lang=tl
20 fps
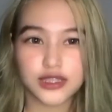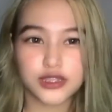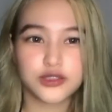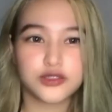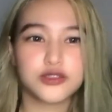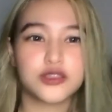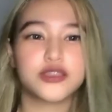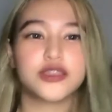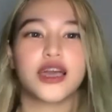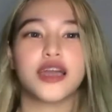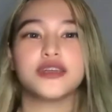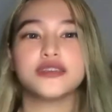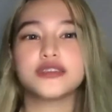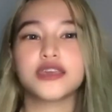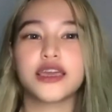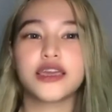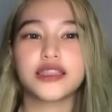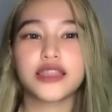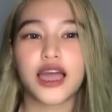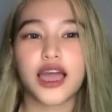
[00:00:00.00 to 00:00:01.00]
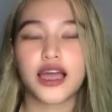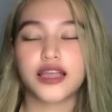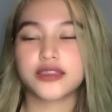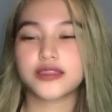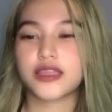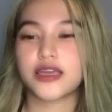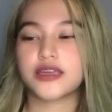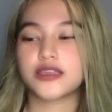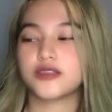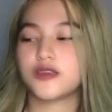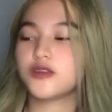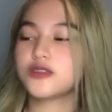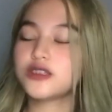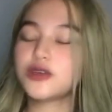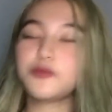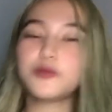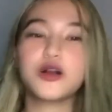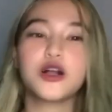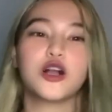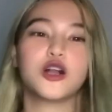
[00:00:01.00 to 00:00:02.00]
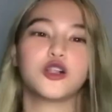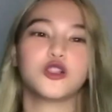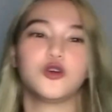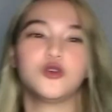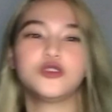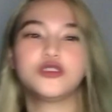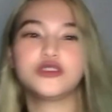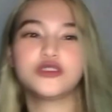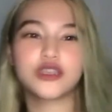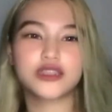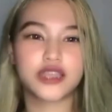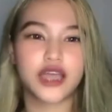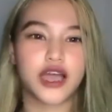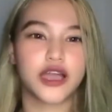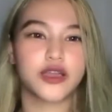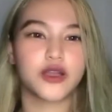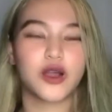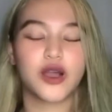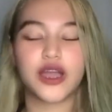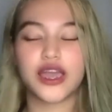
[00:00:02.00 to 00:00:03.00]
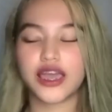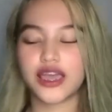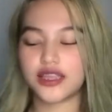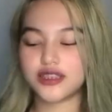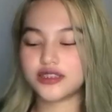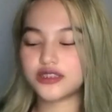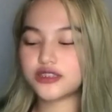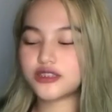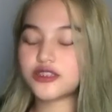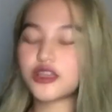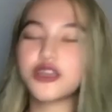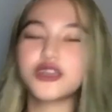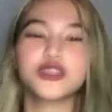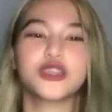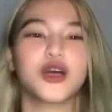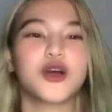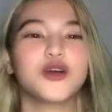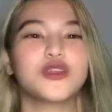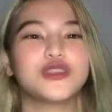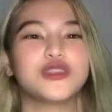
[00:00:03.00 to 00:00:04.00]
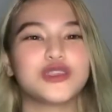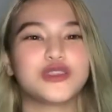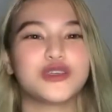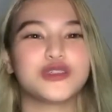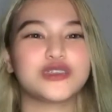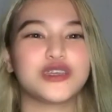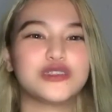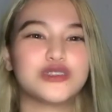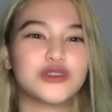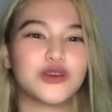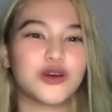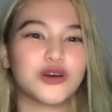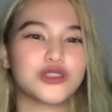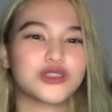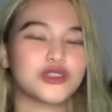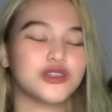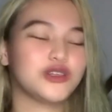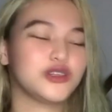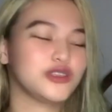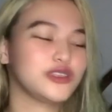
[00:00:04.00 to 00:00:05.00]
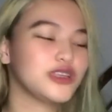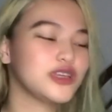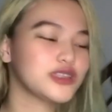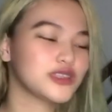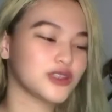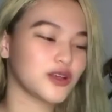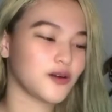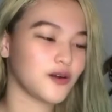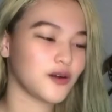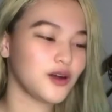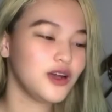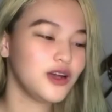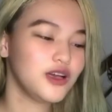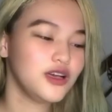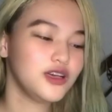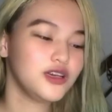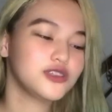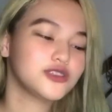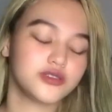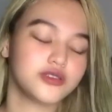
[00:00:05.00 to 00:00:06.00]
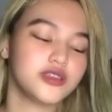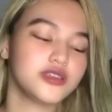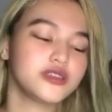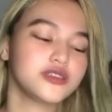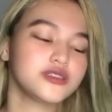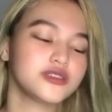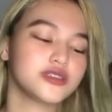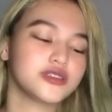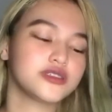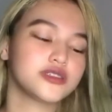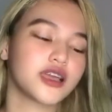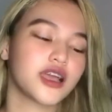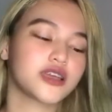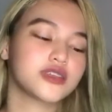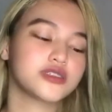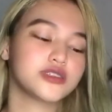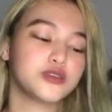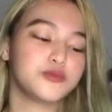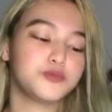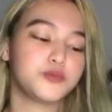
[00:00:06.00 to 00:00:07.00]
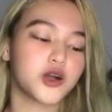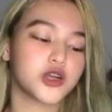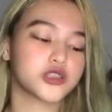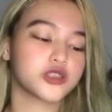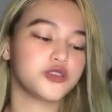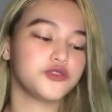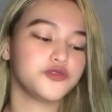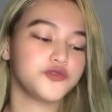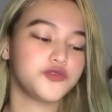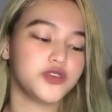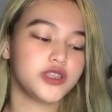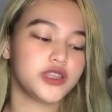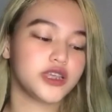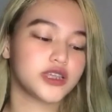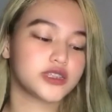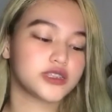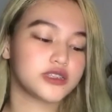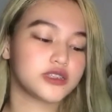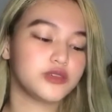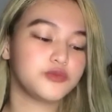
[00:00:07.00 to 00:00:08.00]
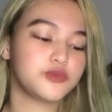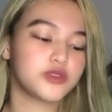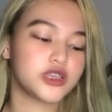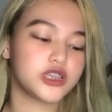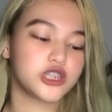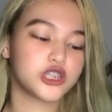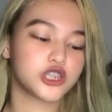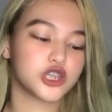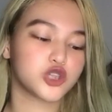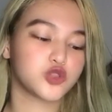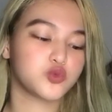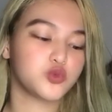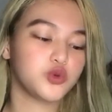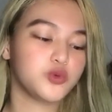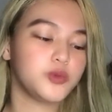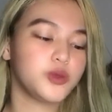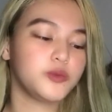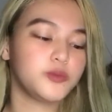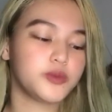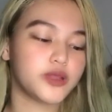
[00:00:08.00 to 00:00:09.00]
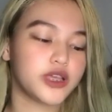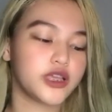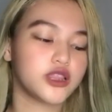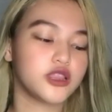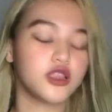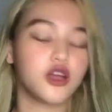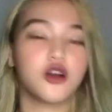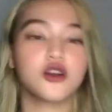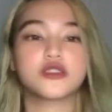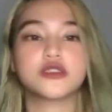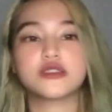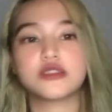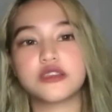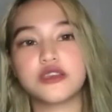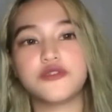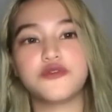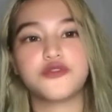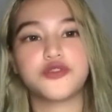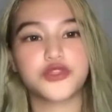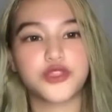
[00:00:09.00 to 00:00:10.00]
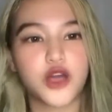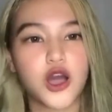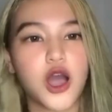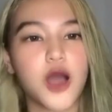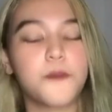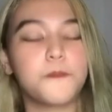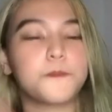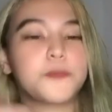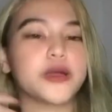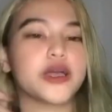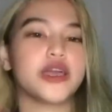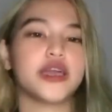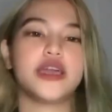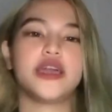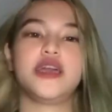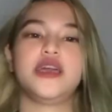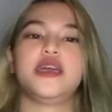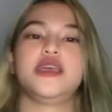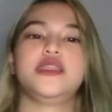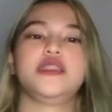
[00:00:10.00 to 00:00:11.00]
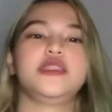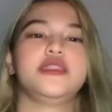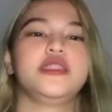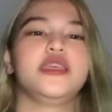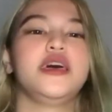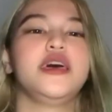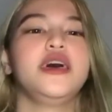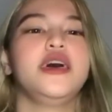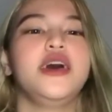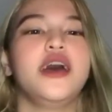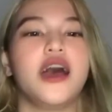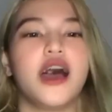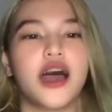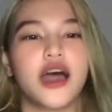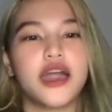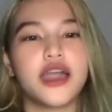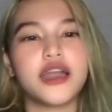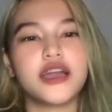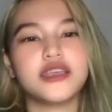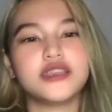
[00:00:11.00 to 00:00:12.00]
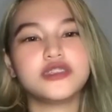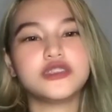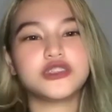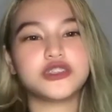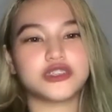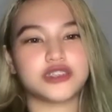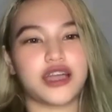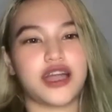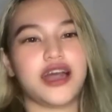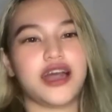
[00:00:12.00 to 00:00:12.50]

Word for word: Dito na tayo sa inaantay nyo. Sa mga clothes na tayo. And start ako dito sa suot ko na to. So, this is the sexy button v-neck slim t-shirt. Women plain long sleeve top. And, ayan siya.